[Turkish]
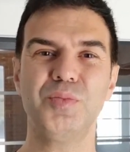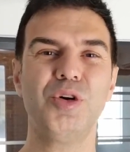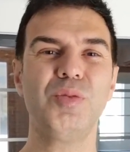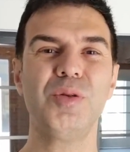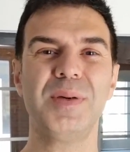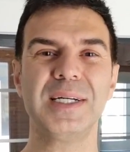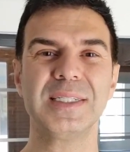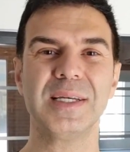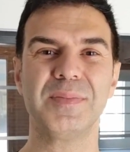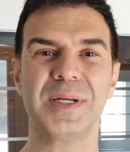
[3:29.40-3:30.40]
bol bol
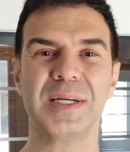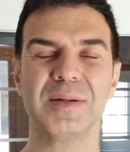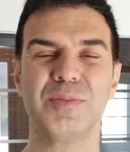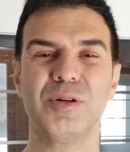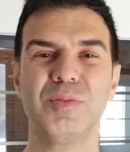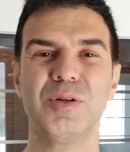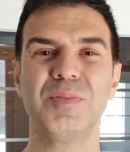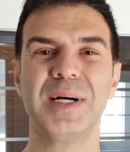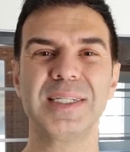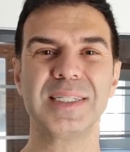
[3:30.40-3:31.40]
bars yaparak, bol
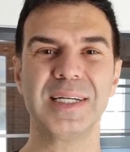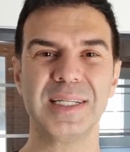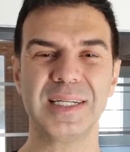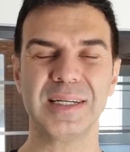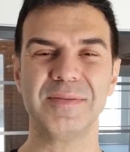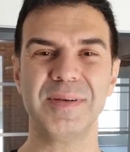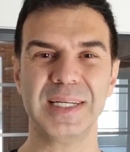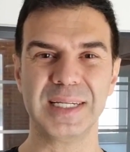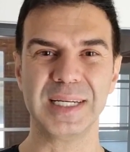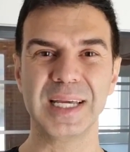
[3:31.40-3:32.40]
bol bars alarak,
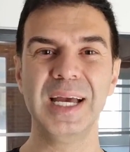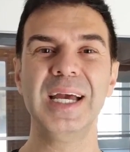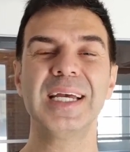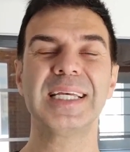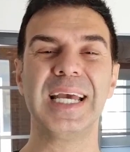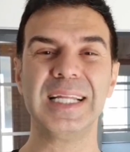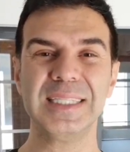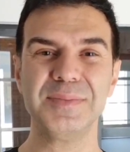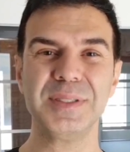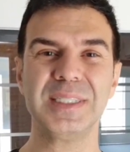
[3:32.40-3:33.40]
vererek,
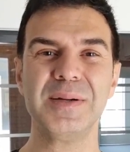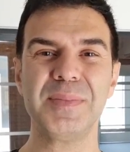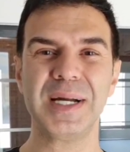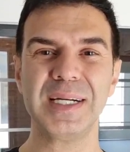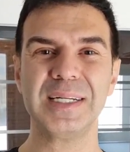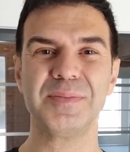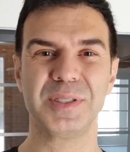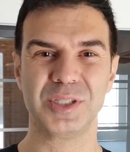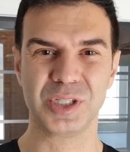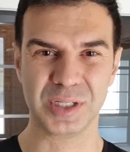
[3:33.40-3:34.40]
kendimizde
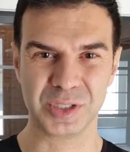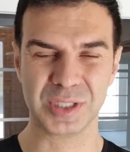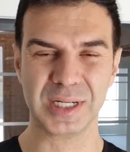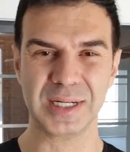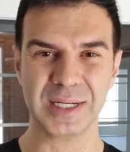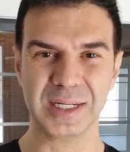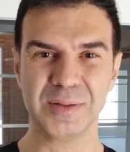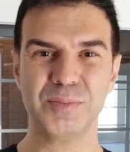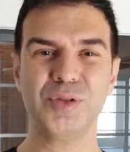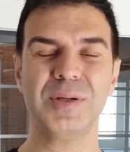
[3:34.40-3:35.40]
barlarımızı
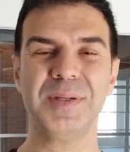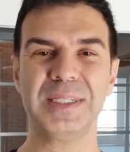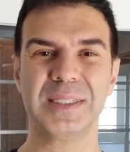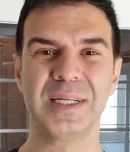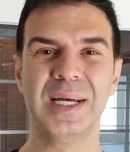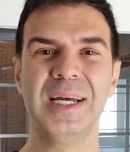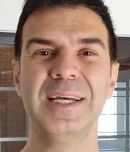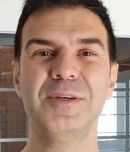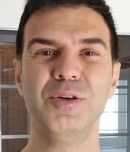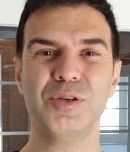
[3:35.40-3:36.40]
çalıştırarak. Bu da bir
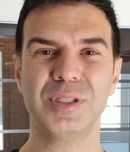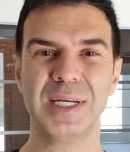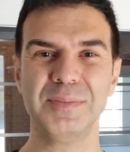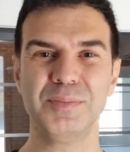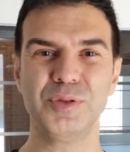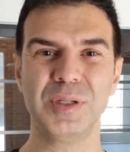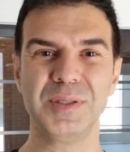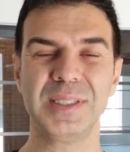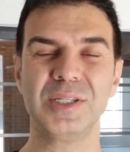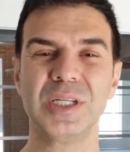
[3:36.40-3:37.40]
yöntem, bu da
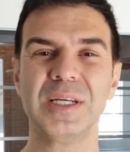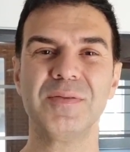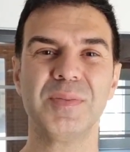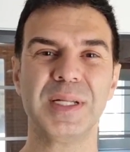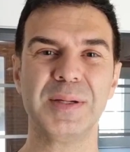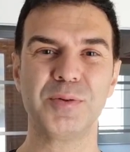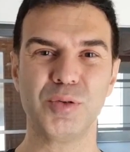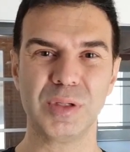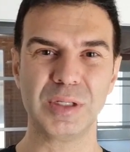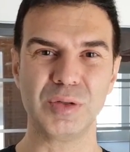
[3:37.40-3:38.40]
bir seçenek ve ben hep
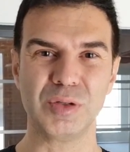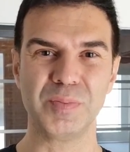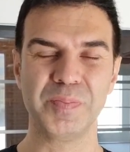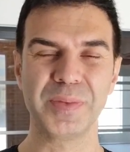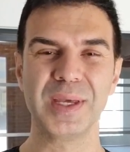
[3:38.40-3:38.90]
kullanıyorum.